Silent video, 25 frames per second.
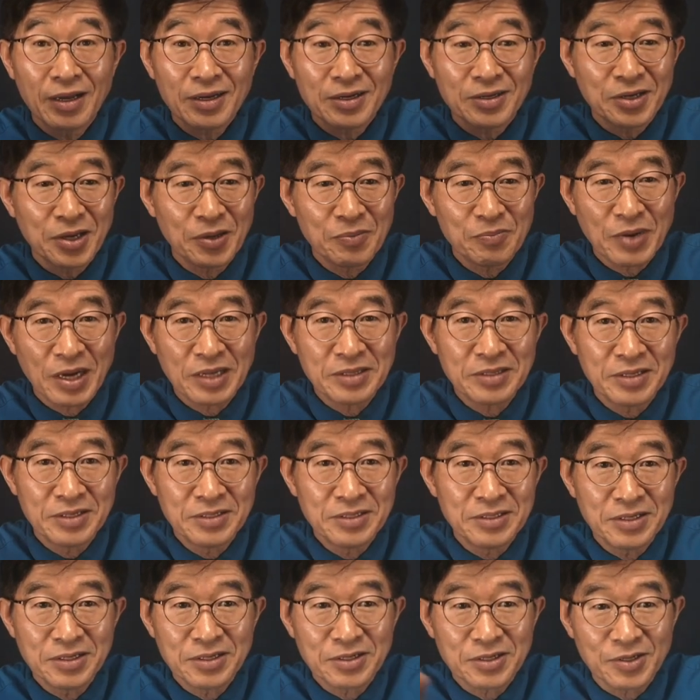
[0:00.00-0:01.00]
그게
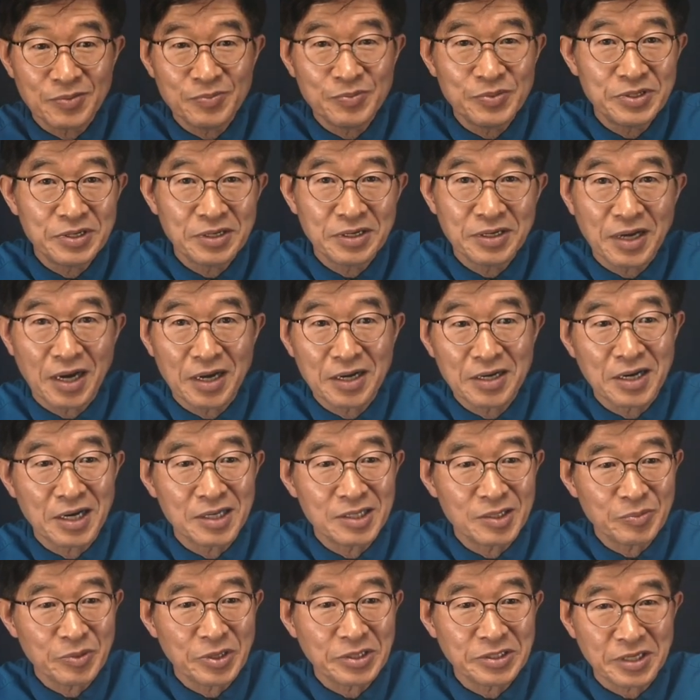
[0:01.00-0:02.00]
맞는지를 검증을 한 거
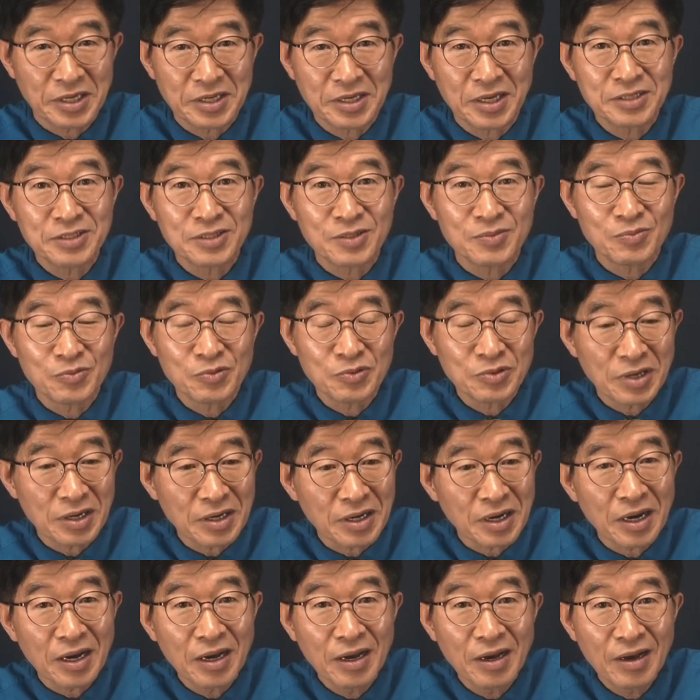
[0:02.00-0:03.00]
아닙니까 제야
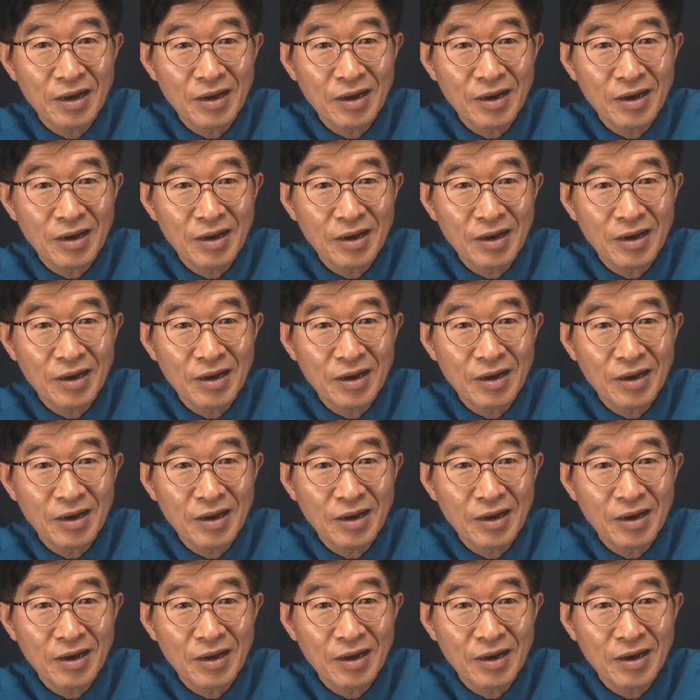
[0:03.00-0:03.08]
전문가가